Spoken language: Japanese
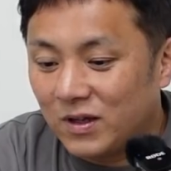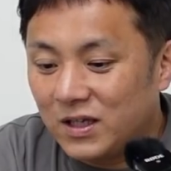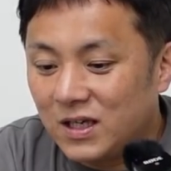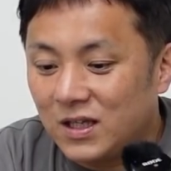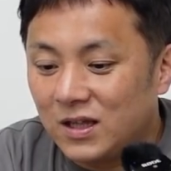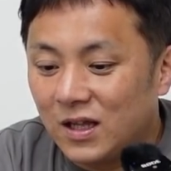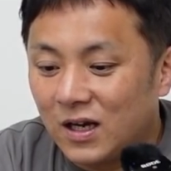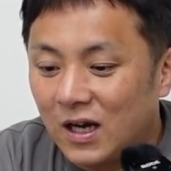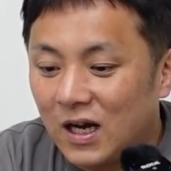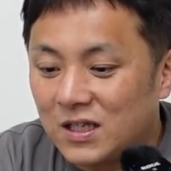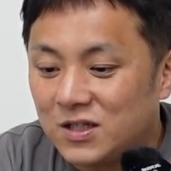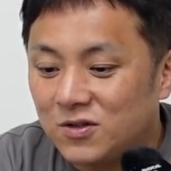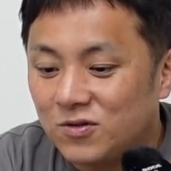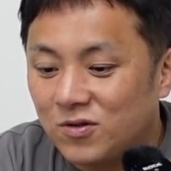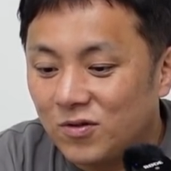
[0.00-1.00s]
のが一気になんか
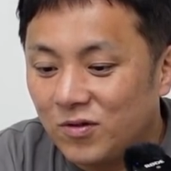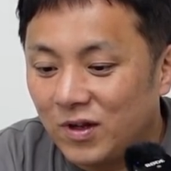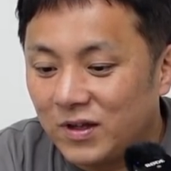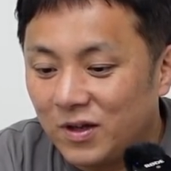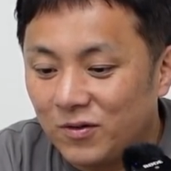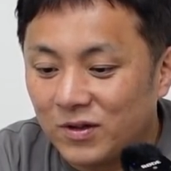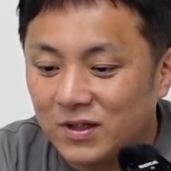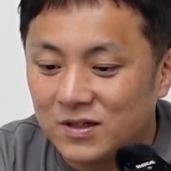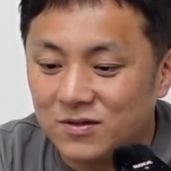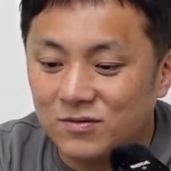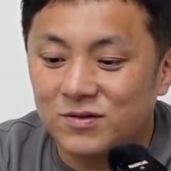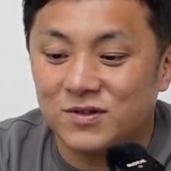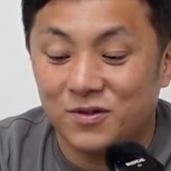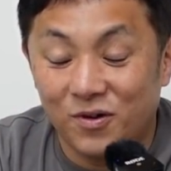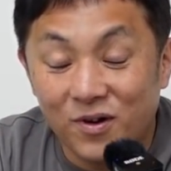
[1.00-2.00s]
80キロぐらいに出るようになったりす
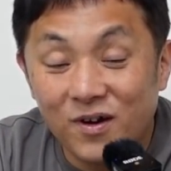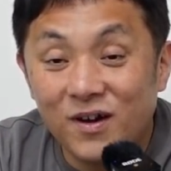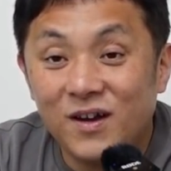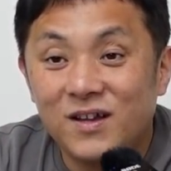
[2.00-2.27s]
るんですよ。